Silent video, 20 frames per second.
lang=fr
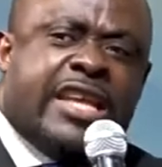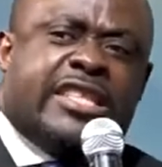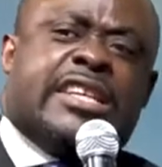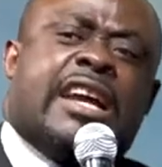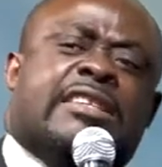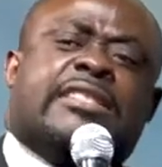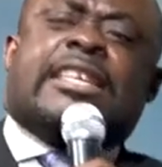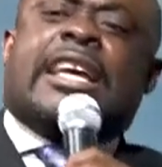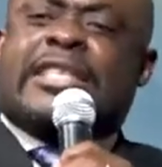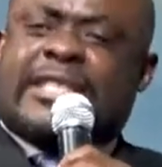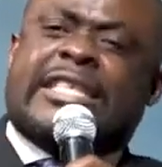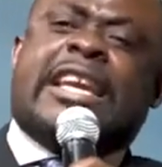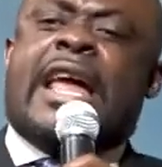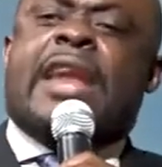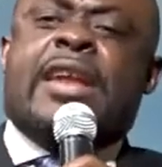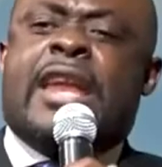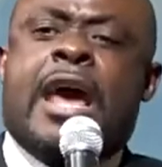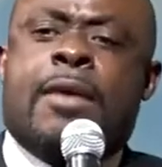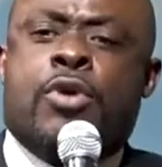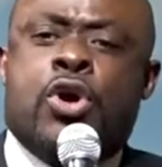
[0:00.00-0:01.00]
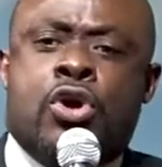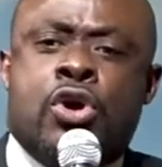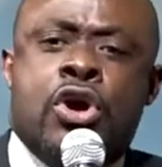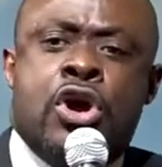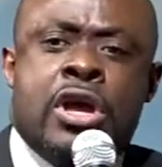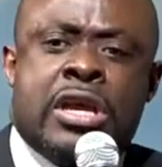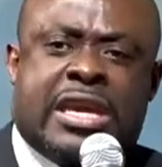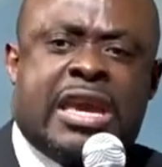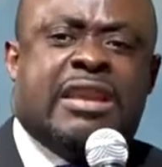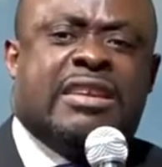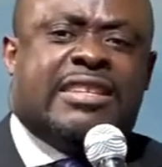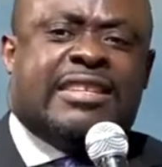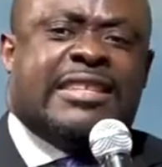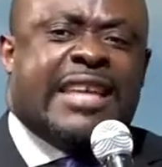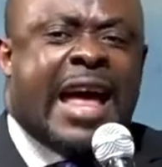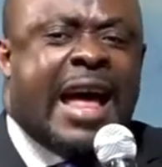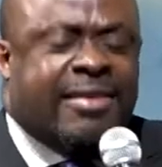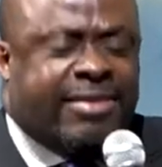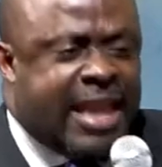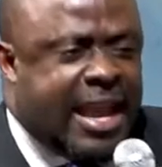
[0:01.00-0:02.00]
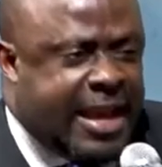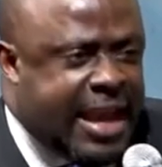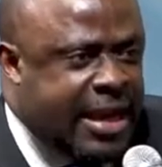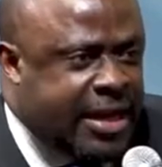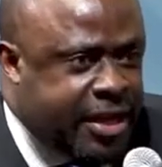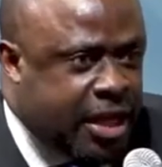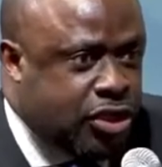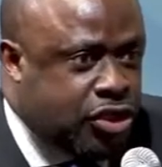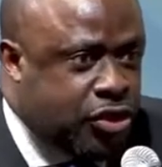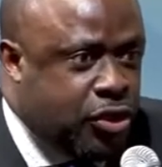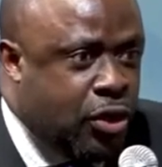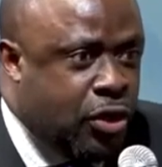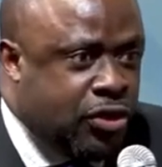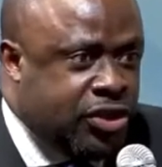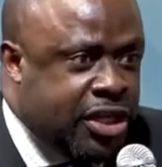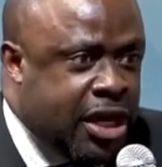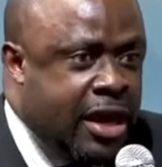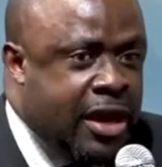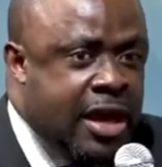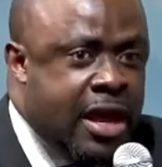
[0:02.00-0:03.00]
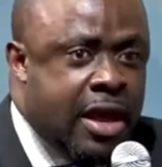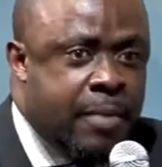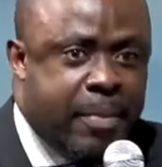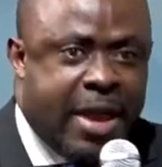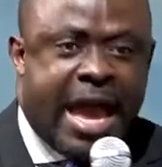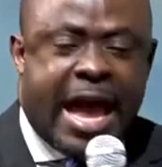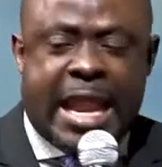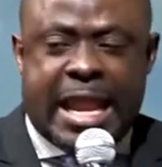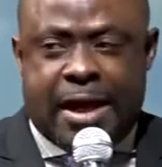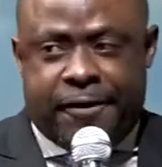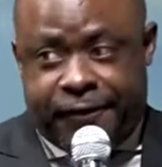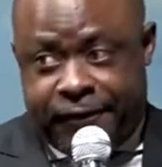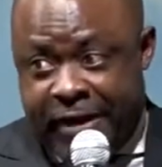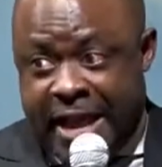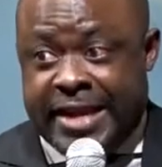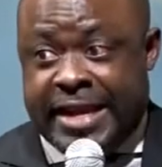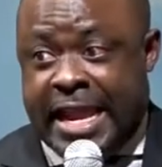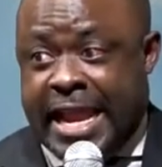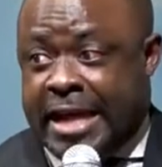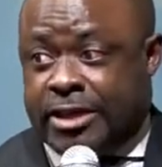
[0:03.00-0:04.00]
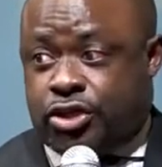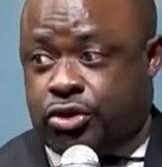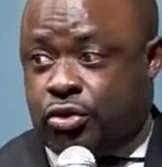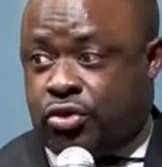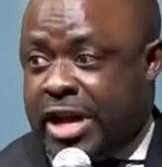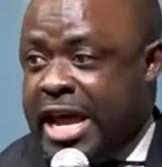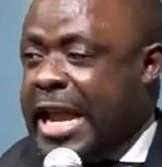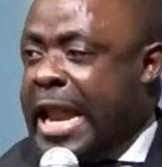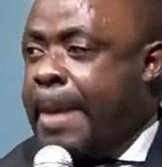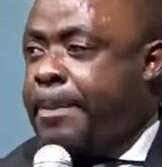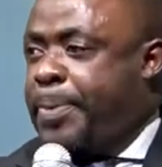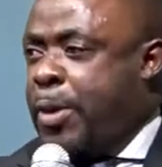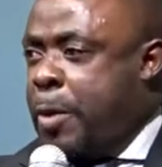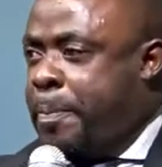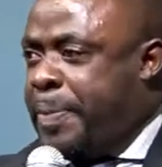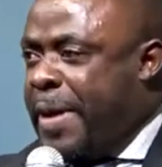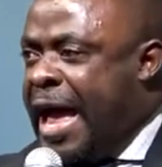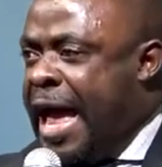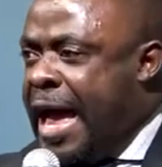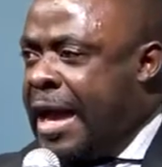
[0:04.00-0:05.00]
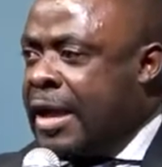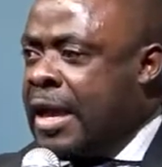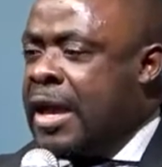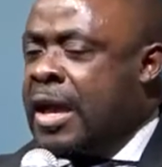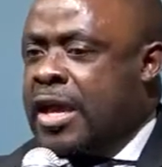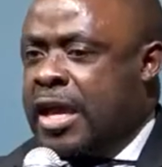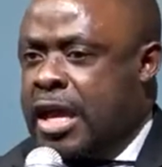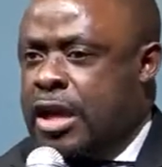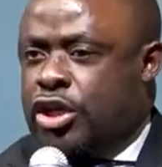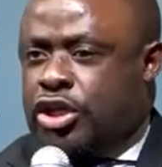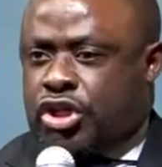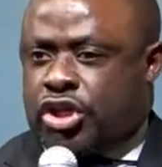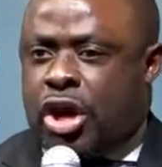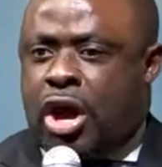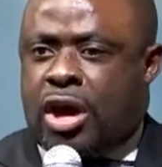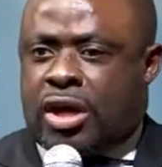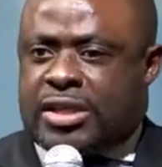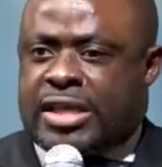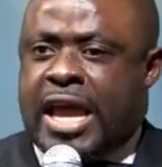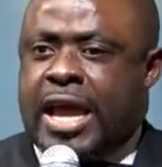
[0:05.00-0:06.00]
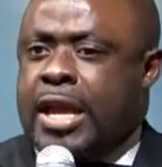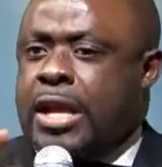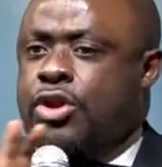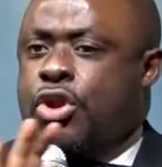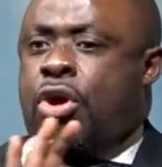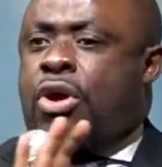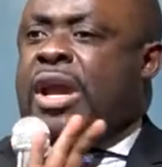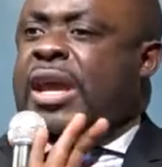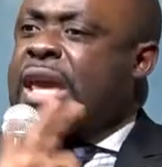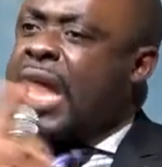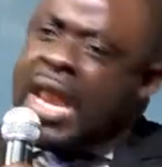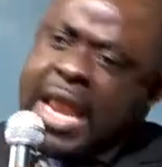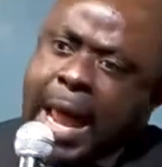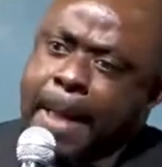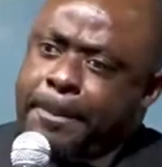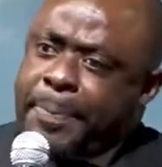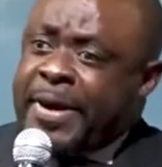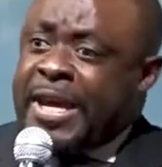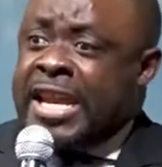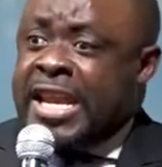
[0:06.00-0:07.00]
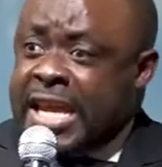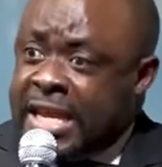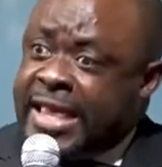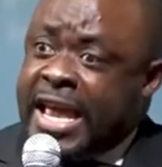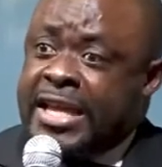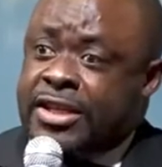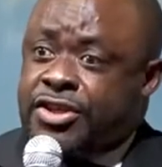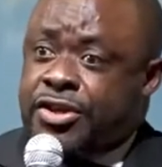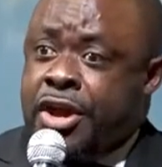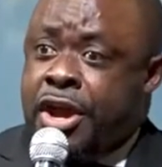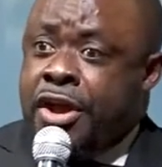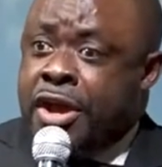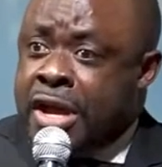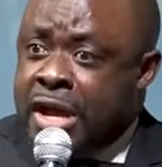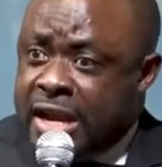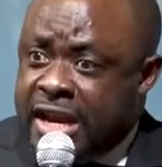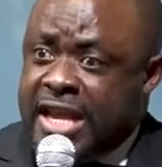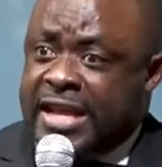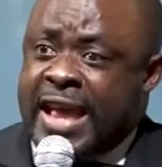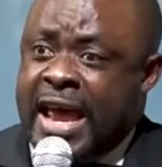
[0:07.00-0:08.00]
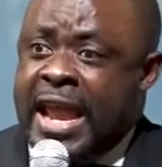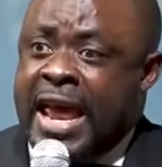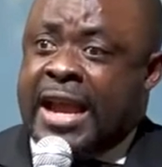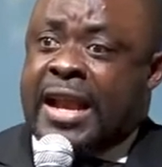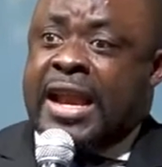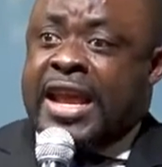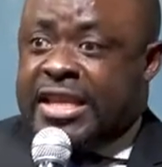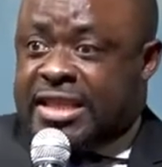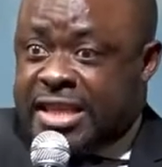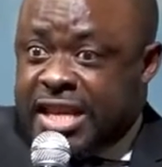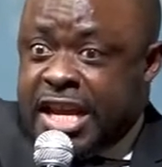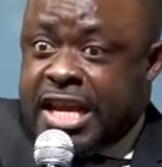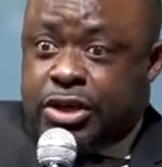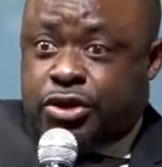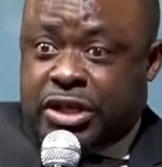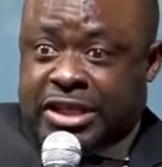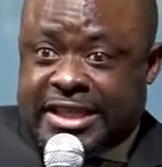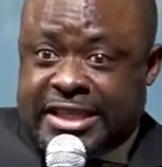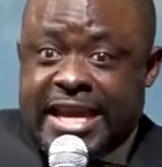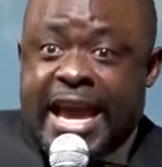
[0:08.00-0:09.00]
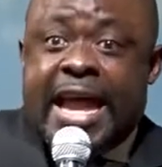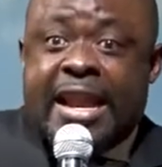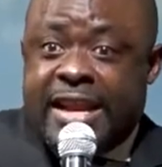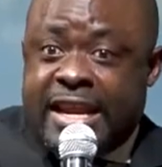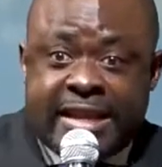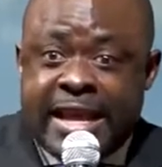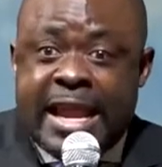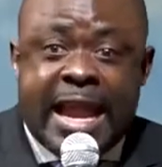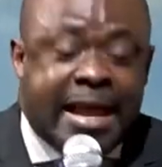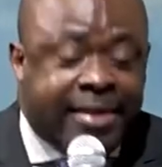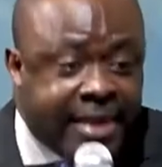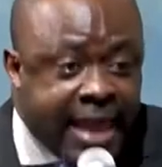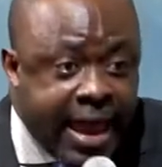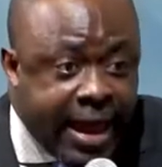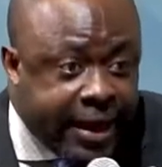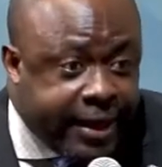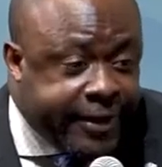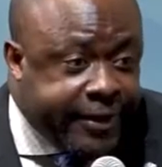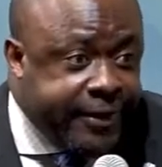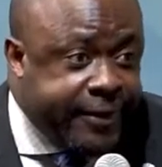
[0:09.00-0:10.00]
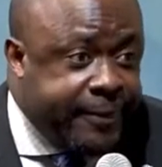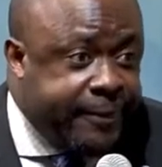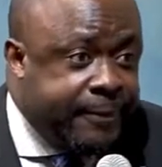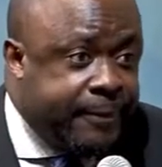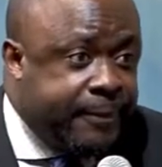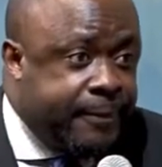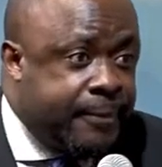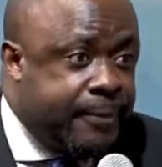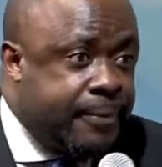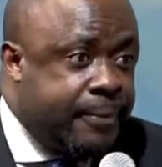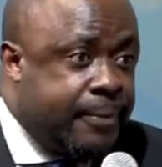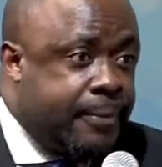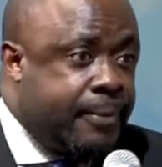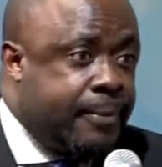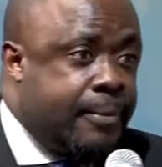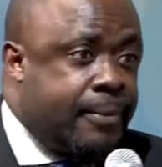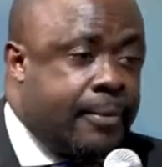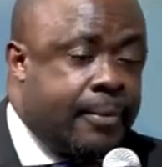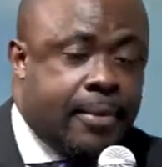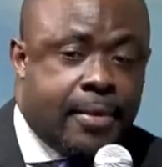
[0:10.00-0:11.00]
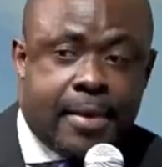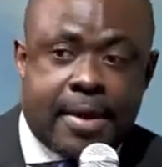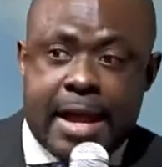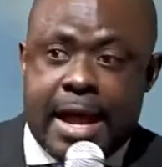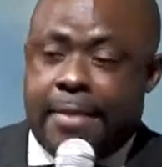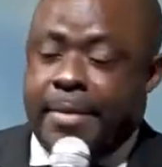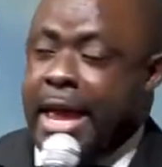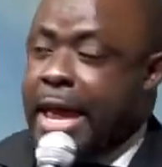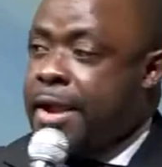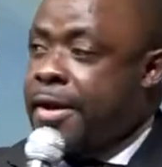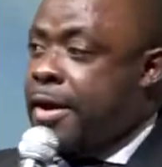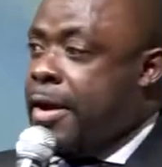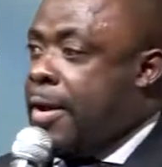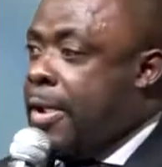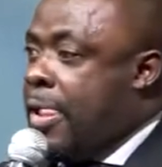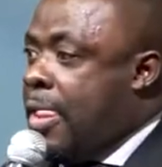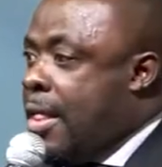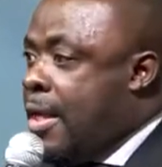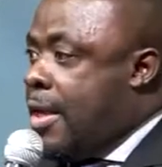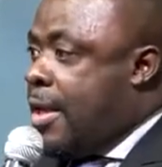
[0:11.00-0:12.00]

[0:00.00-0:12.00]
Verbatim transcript: que les gens se tiennent debout, qu'ils sentent quelque chose. Mais à la fin de la journée, la plupart, ils sortent, ils n'ont rien appris ni de Dieu, ni de l'Église, ni du ciel, ni de la terre. Amen.